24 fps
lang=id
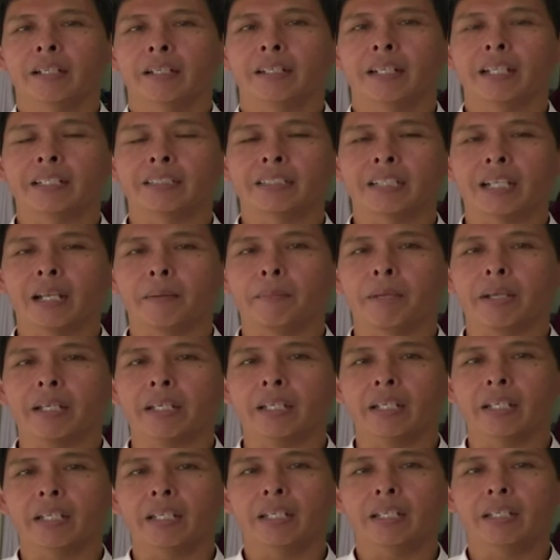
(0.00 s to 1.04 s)
dan selama
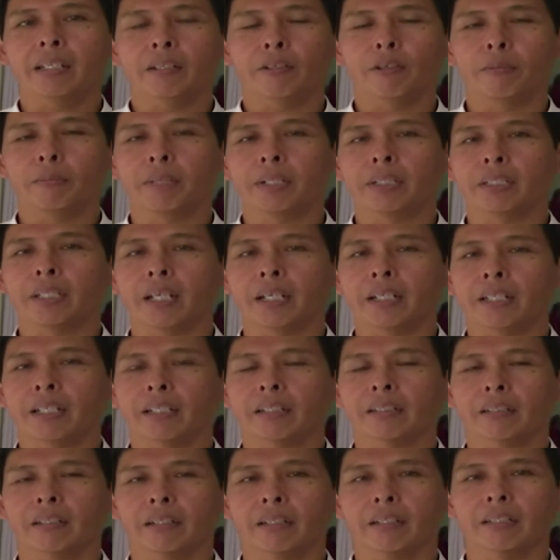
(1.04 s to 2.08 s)
ini rumah sakit
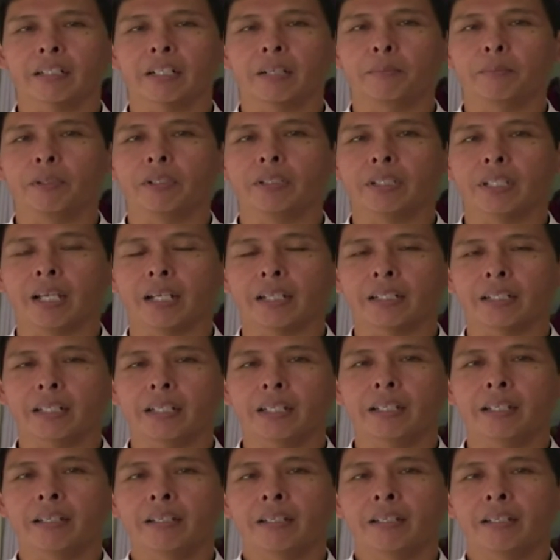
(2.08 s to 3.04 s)
uh, Kebonjati